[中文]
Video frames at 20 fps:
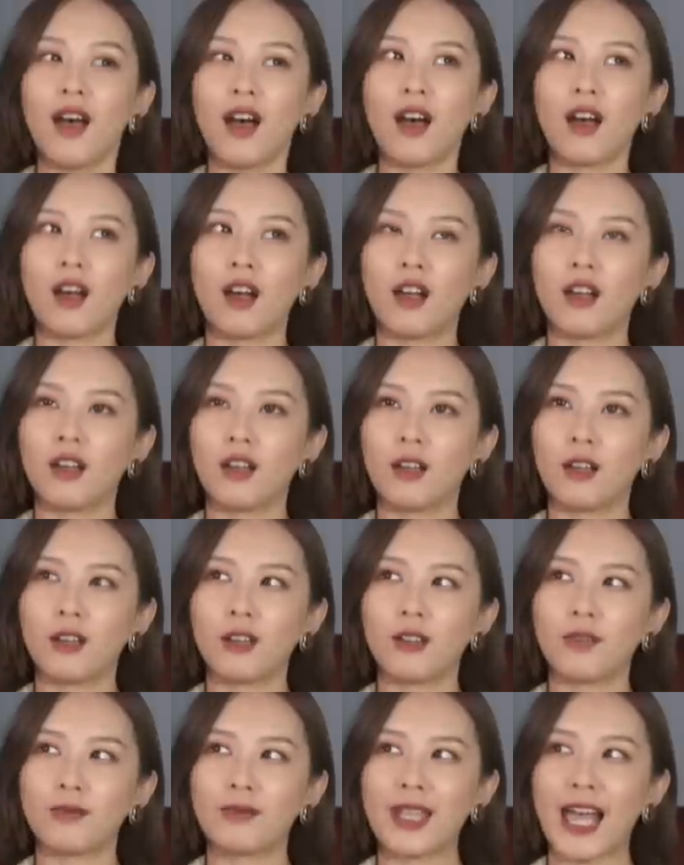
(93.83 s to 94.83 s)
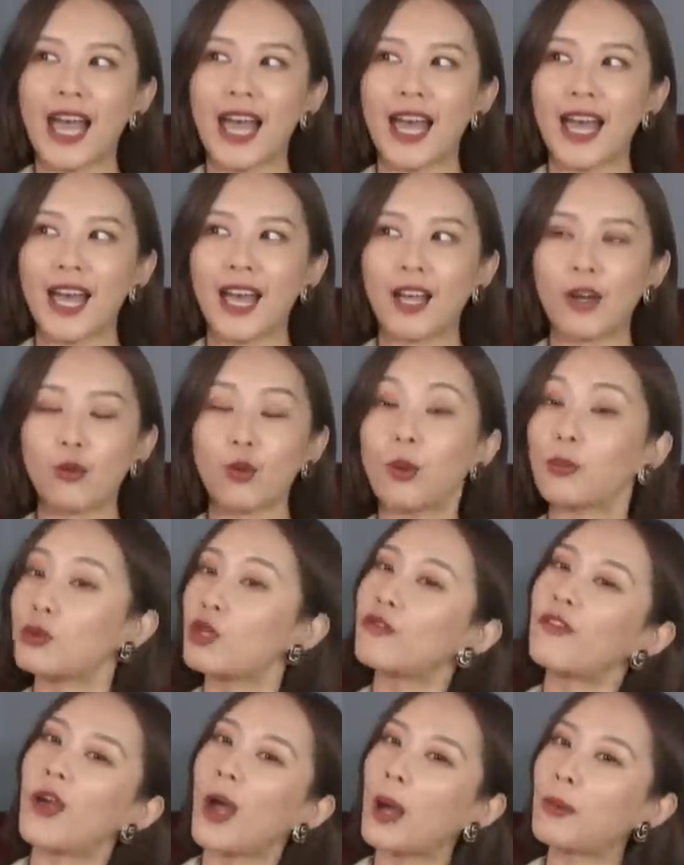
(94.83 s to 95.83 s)
呃，那我们
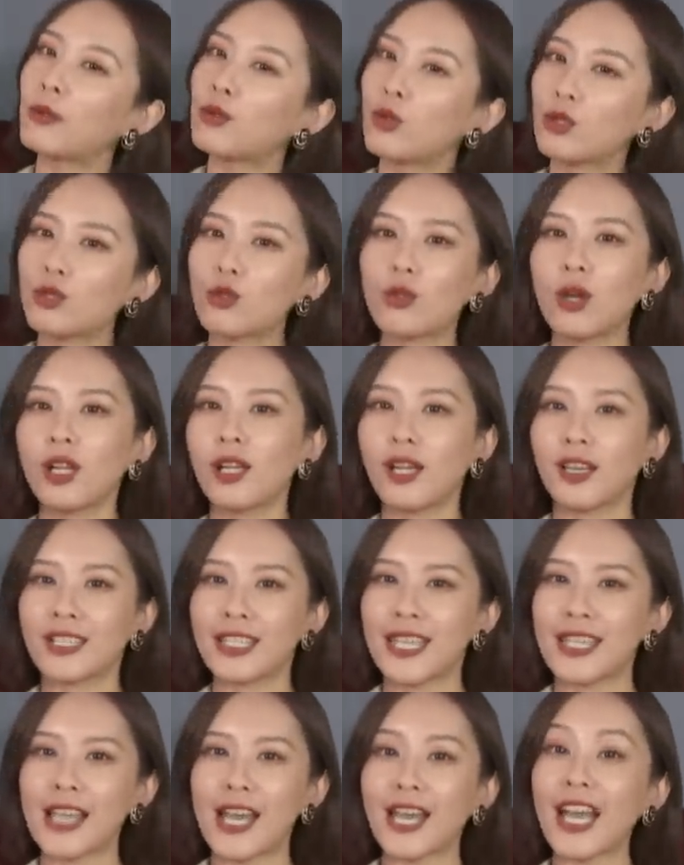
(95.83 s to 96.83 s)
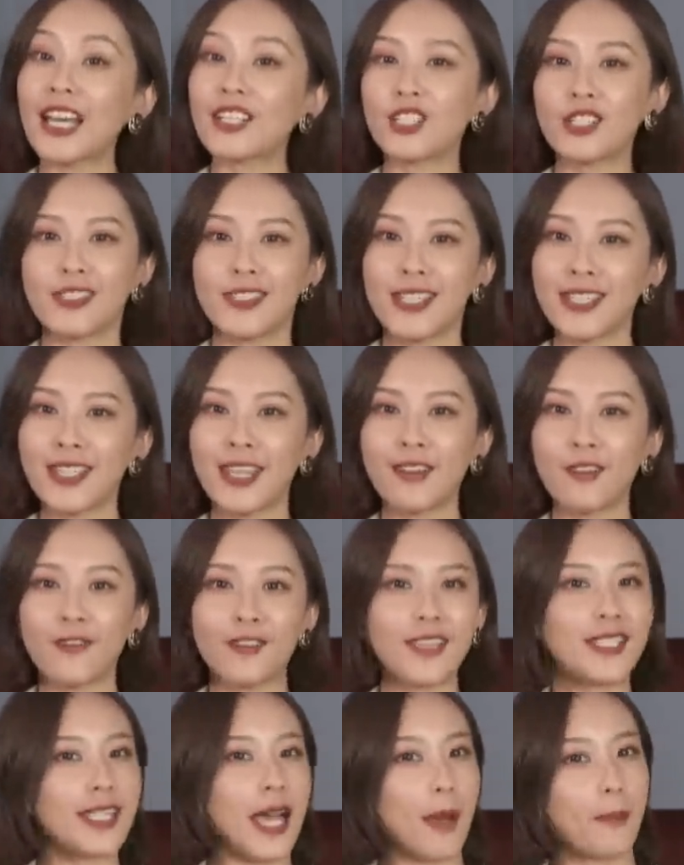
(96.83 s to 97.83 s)
就废话不多说了，现在开始今天的
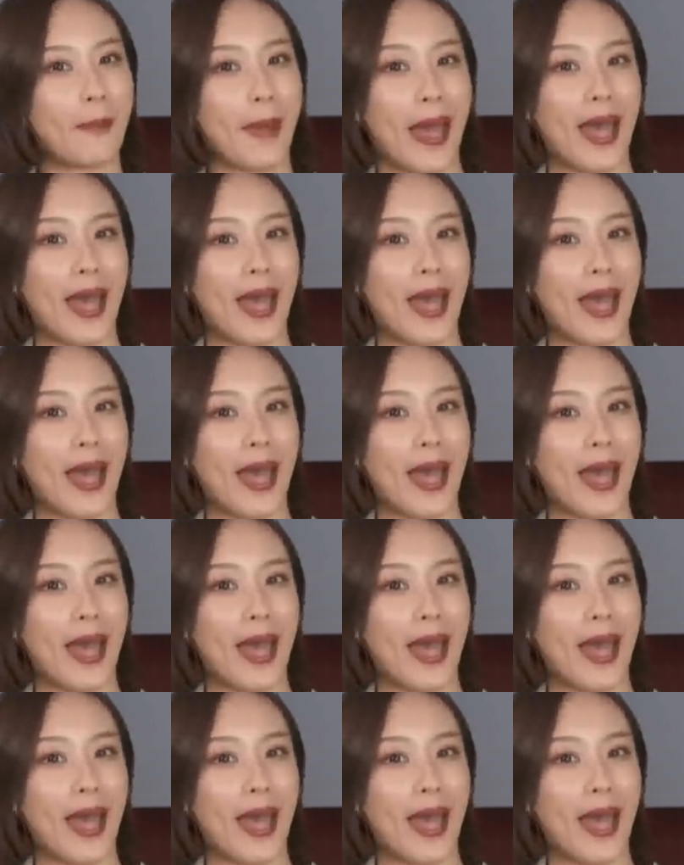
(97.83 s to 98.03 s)
分享